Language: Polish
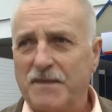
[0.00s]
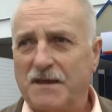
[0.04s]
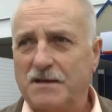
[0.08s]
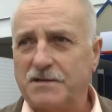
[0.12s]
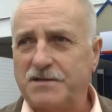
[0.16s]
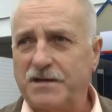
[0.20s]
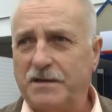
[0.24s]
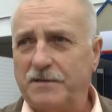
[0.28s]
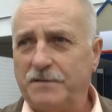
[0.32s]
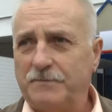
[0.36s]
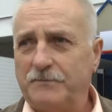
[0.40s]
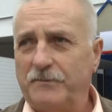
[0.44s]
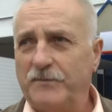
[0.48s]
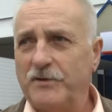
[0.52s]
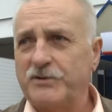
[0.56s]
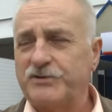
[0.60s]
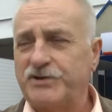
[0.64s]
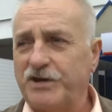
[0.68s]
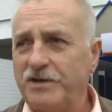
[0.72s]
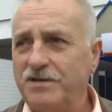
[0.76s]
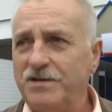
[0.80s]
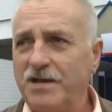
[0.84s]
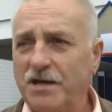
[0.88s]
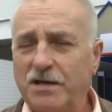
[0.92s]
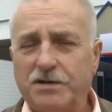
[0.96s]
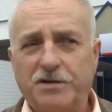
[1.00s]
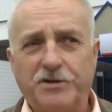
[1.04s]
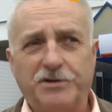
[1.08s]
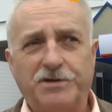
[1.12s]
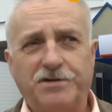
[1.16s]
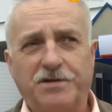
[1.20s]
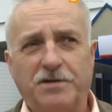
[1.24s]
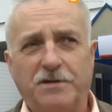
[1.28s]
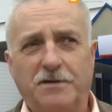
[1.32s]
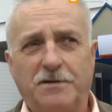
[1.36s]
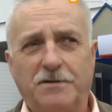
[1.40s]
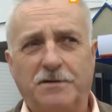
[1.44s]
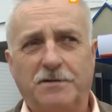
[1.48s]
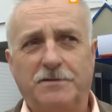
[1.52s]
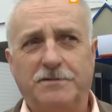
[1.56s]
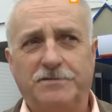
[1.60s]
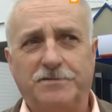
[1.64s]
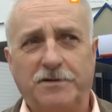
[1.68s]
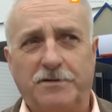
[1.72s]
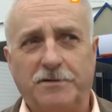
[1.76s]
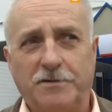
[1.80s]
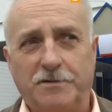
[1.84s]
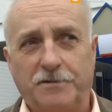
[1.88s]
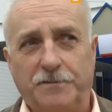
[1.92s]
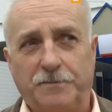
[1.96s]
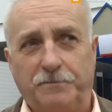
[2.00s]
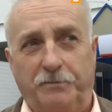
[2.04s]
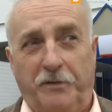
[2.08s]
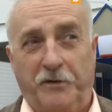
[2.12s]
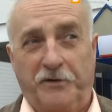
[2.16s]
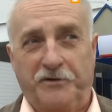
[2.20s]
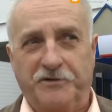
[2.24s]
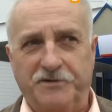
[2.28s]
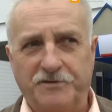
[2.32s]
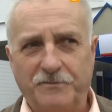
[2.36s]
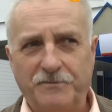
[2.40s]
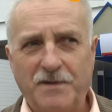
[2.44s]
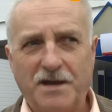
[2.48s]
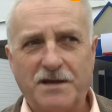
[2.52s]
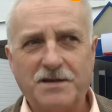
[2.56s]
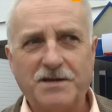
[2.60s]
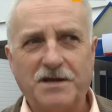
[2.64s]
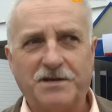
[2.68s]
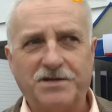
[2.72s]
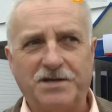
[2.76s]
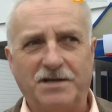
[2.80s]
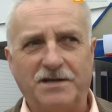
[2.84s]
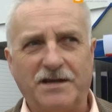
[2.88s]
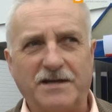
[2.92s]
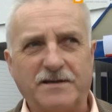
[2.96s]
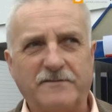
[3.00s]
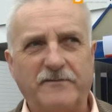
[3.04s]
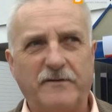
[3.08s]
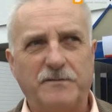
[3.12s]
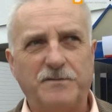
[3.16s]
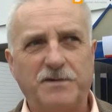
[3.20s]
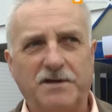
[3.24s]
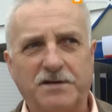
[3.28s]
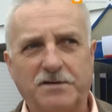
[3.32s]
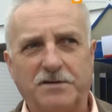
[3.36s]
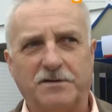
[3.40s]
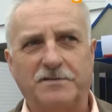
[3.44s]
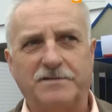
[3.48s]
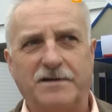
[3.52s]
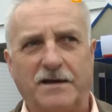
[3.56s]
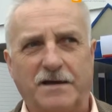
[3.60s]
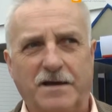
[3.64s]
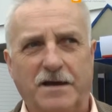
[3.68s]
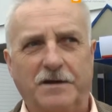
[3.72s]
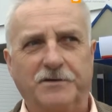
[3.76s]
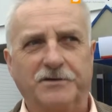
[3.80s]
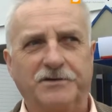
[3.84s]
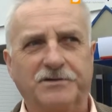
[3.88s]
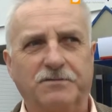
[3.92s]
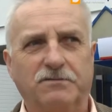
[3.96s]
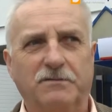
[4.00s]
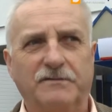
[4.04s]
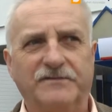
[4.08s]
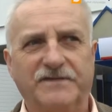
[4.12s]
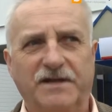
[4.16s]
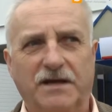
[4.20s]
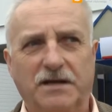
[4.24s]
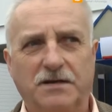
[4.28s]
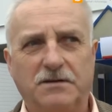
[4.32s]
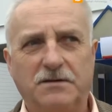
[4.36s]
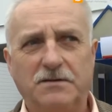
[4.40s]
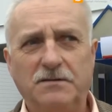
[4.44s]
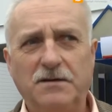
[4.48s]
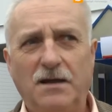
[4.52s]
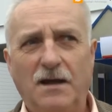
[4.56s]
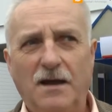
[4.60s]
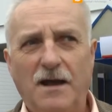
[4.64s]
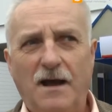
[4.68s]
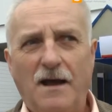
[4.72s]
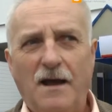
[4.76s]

że może nie dojść do, do porozumienia się, nazwijmy to, takiego słownego,